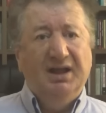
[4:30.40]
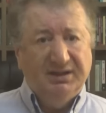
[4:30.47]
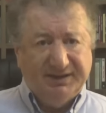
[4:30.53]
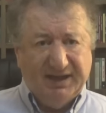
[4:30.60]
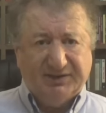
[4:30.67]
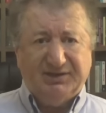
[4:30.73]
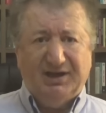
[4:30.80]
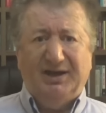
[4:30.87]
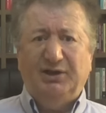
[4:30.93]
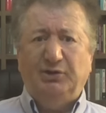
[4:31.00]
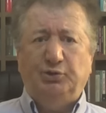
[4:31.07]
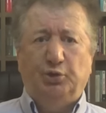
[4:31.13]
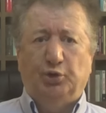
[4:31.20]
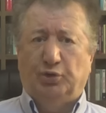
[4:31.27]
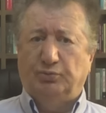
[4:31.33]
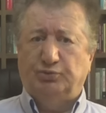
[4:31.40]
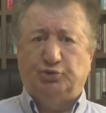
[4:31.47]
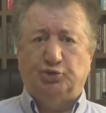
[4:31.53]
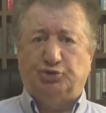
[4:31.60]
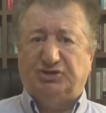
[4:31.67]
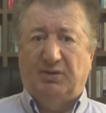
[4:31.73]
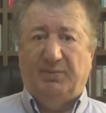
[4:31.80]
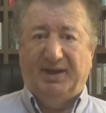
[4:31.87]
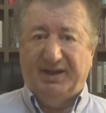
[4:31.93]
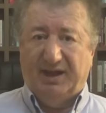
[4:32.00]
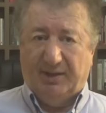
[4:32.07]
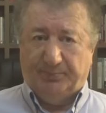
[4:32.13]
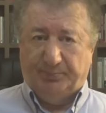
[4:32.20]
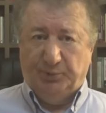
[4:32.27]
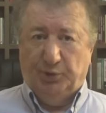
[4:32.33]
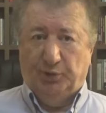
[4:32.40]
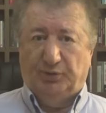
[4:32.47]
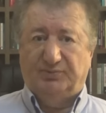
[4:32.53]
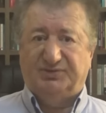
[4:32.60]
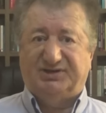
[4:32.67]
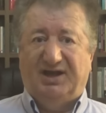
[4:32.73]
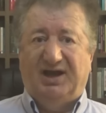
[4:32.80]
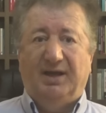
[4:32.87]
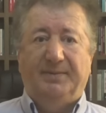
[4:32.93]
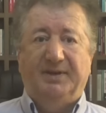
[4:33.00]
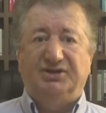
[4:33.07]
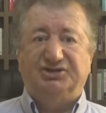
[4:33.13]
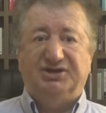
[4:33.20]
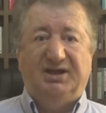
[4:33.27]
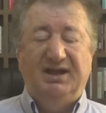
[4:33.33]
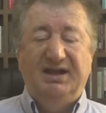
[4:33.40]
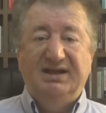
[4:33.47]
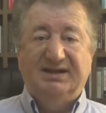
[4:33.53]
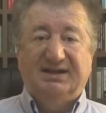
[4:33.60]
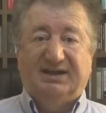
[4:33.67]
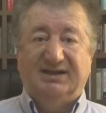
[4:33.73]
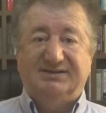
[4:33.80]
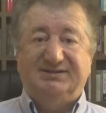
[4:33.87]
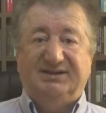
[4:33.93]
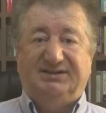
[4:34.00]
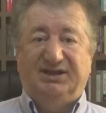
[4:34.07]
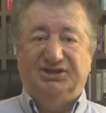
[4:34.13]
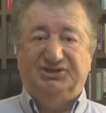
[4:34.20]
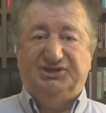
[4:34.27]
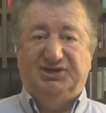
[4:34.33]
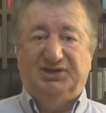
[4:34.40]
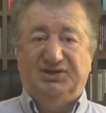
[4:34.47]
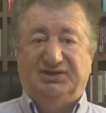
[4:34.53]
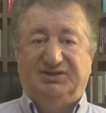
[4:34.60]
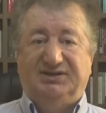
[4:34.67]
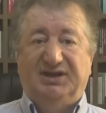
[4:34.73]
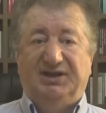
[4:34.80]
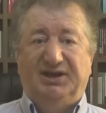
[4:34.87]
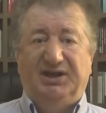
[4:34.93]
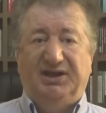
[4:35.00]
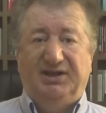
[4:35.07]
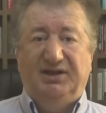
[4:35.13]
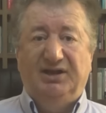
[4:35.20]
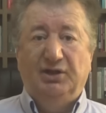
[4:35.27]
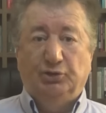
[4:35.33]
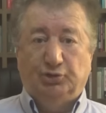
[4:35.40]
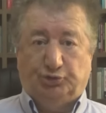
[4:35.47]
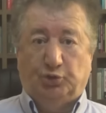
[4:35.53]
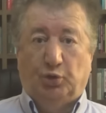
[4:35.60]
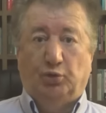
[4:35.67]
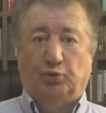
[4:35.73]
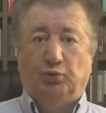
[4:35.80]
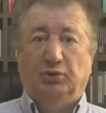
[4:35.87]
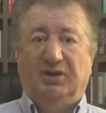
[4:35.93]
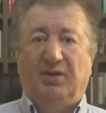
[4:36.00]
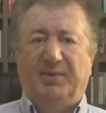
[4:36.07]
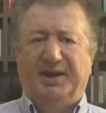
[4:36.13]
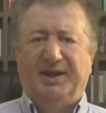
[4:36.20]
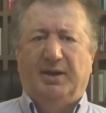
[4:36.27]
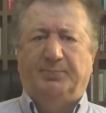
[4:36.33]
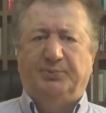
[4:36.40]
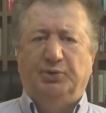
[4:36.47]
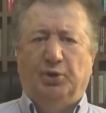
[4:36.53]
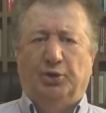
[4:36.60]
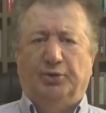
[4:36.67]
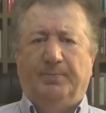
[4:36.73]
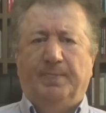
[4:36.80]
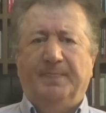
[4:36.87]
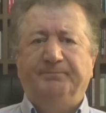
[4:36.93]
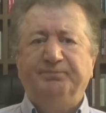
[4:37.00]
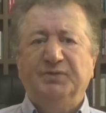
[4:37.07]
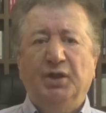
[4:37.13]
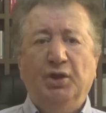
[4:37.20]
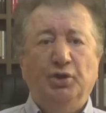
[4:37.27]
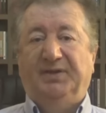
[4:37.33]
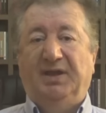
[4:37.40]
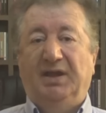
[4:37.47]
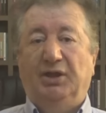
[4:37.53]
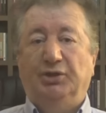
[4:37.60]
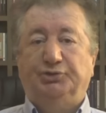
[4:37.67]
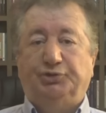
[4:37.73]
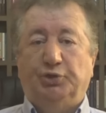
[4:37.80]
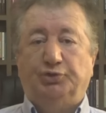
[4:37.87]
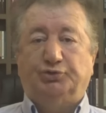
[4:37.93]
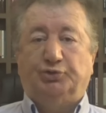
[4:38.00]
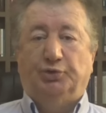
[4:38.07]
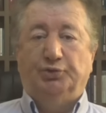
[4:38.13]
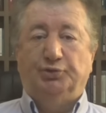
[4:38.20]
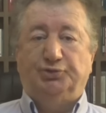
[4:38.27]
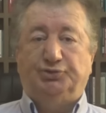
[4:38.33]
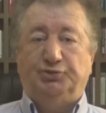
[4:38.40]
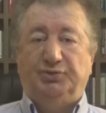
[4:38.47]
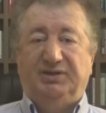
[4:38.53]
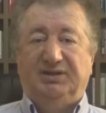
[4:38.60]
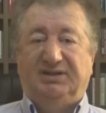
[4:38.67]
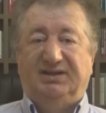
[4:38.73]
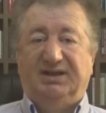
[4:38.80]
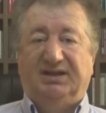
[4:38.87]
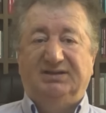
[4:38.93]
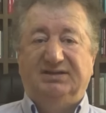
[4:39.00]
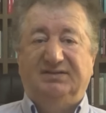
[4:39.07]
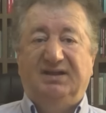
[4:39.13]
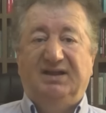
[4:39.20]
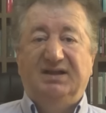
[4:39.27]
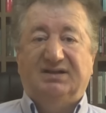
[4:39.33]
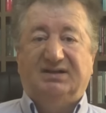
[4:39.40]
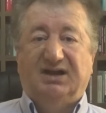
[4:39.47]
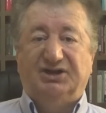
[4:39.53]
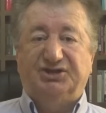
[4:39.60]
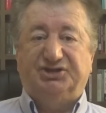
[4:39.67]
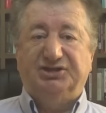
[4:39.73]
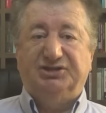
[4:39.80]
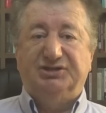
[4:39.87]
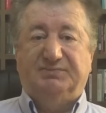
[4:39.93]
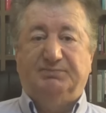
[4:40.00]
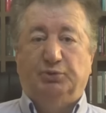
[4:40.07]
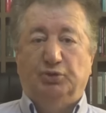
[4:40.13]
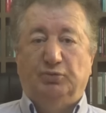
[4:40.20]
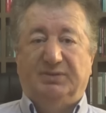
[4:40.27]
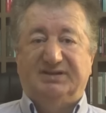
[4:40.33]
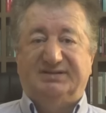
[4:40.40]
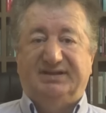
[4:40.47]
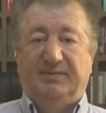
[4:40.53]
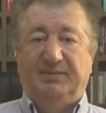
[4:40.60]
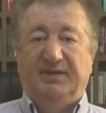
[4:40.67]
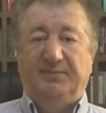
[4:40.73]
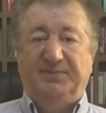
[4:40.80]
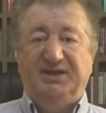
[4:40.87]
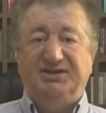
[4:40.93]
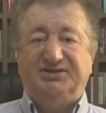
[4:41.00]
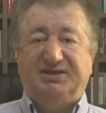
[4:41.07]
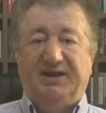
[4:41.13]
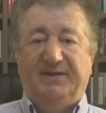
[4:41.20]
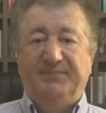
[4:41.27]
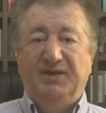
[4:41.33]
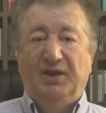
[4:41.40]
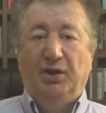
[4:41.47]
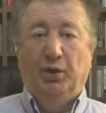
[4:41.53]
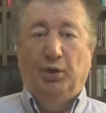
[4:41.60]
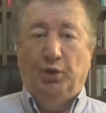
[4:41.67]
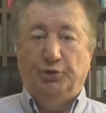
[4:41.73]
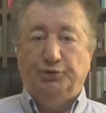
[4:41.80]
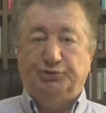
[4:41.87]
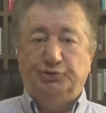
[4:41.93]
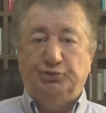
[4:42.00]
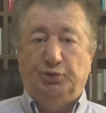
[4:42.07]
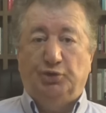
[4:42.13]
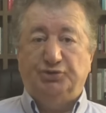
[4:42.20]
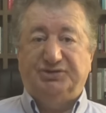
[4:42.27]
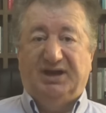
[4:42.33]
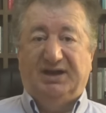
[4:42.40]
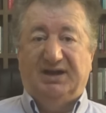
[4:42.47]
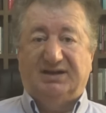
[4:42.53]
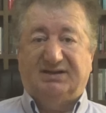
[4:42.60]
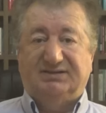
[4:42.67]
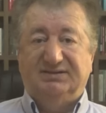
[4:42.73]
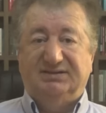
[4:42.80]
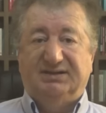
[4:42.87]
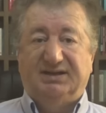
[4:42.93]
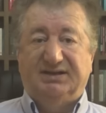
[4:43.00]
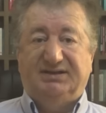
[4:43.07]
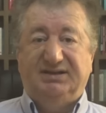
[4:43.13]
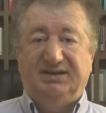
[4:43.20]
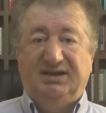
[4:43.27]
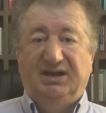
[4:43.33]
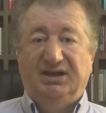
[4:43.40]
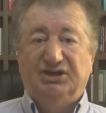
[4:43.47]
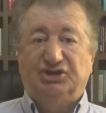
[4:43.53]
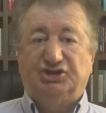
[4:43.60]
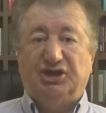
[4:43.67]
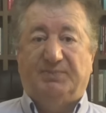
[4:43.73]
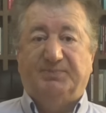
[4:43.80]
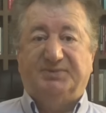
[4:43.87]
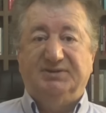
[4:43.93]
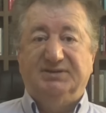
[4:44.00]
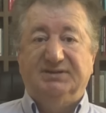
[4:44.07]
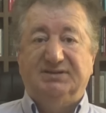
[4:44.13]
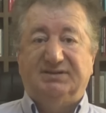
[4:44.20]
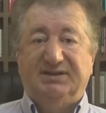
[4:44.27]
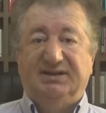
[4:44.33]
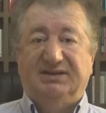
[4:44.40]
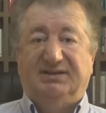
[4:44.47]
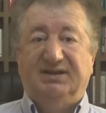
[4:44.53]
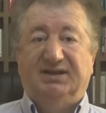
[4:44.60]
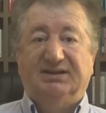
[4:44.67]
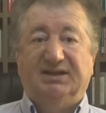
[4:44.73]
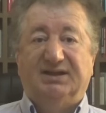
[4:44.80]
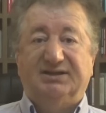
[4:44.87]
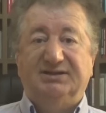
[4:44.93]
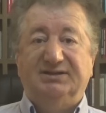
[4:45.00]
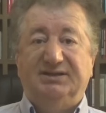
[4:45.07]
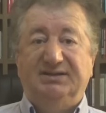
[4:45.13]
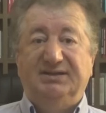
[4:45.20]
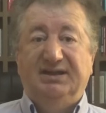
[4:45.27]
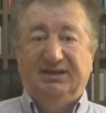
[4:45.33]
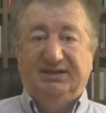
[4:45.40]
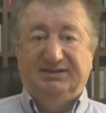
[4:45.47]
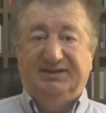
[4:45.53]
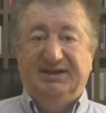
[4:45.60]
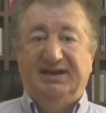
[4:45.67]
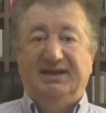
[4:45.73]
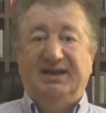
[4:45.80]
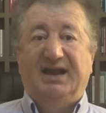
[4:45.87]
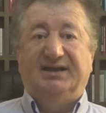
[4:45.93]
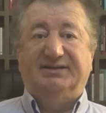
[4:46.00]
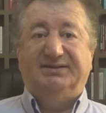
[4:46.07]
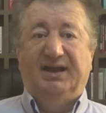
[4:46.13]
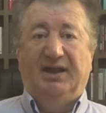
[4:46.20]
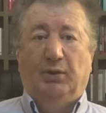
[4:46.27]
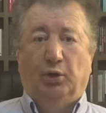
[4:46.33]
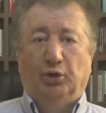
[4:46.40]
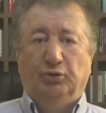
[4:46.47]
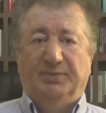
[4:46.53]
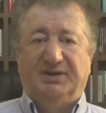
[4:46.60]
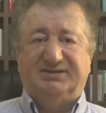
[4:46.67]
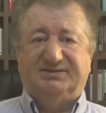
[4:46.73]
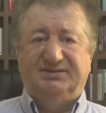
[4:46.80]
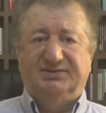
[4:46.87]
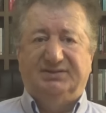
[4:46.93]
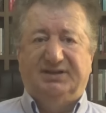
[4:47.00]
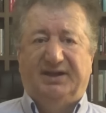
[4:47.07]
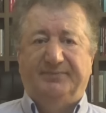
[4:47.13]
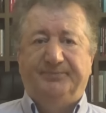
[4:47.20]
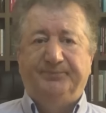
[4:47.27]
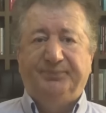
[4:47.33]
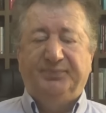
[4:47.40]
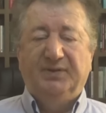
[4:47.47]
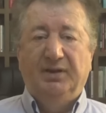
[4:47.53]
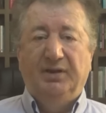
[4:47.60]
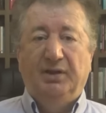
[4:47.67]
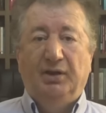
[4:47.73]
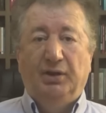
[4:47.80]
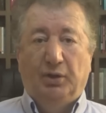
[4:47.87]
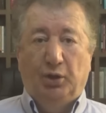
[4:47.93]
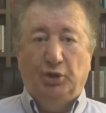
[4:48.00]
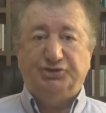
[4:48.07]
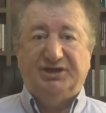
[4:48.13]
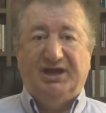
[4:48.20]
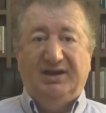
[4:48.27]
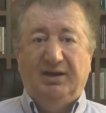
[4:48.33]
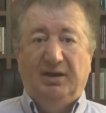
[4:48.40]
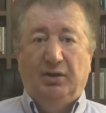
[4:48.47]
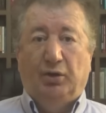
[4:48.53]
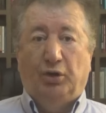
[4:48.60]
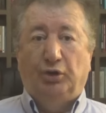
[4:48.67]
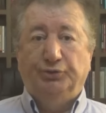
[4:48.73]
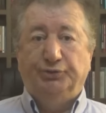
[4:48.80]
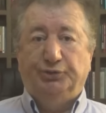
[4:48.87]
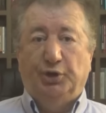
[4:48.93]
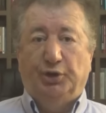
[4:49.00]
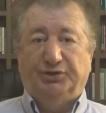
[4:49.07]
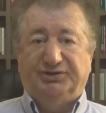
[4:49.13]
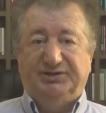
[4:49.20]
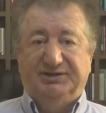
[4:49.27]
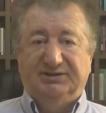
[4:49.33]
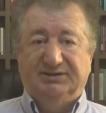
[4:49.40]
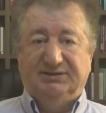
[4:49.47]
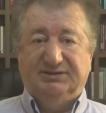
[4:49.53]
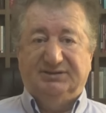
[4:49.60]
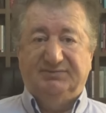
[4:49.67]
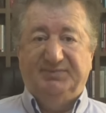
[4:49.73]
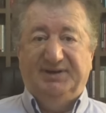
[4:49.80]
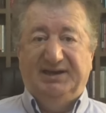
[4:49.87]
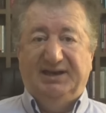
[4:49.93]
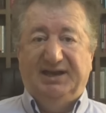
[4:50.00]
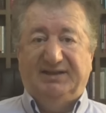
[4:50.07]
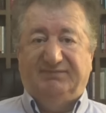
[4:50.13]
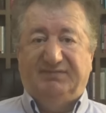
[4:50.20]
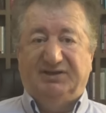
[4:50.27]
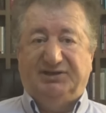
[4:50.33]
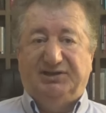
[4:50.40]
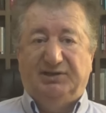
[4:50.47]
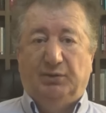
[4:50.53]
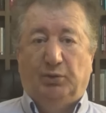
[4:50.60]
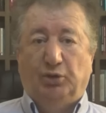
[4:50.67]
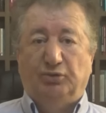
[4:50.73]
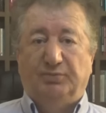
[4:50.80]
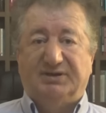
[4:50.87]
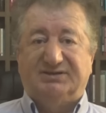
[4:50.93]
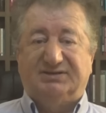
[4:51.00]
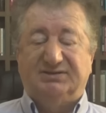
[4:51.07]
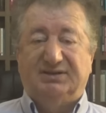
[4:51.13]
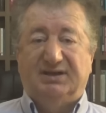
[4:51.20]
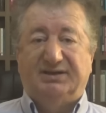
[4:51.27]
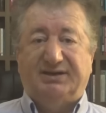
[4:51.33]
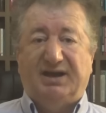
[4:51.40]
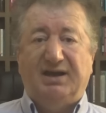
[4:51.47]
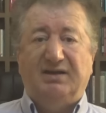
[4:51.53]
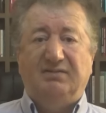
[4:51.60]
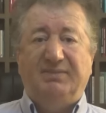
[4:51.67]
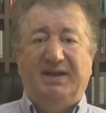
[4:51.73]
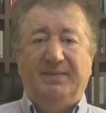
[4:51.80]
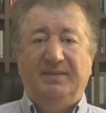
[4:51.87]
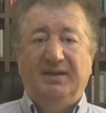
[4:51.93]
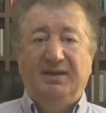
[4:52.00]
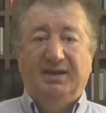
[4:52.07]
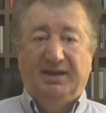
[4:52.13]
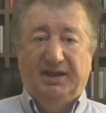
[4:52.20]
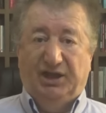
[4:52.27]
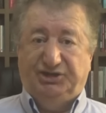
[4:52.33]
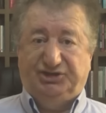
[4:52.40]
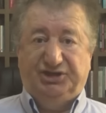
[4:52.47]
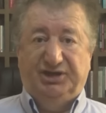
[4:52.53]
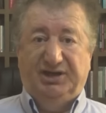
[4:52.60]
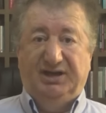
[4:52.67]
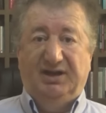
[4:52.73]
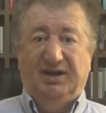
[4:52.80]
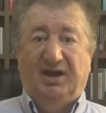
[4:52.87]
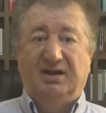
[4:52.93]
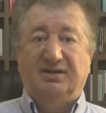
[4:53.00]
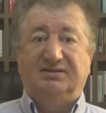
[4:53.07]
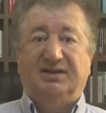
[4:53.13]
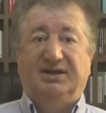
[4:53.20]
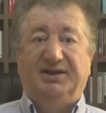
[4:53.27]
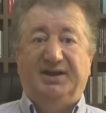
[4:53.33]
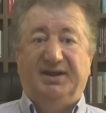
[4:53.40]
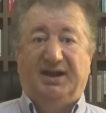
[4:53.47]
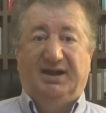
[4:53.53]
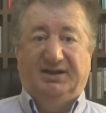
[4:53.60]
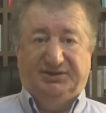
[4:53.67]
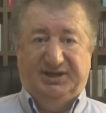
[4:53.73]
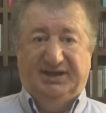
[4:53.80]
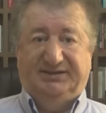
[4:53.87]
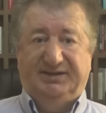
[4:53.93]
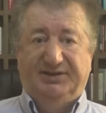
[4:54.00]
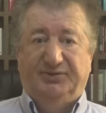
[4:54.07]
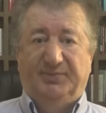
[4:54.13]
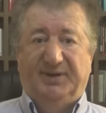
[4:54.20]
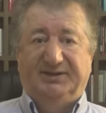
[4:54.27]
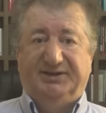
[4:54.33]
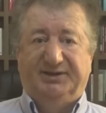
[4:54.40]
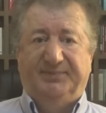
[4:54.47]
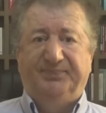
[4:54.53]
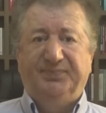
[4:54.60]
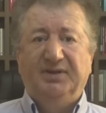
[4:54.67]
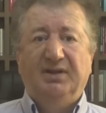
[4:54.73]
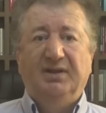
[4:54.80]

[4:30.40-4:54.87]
Tekrar ediyorum, suçlama yapmıyorum. Sadece gazetecilik gereği sorgulama yapıyorum. Söz konusu iddianın karşılık bulma sebebi ise Özgür Özel hakkındaki çapkınlık iddialarının dillerde olmasından. Özel 14 yıldır milletvekili olmasına rağmen eşini Ankara'ya getirmedi.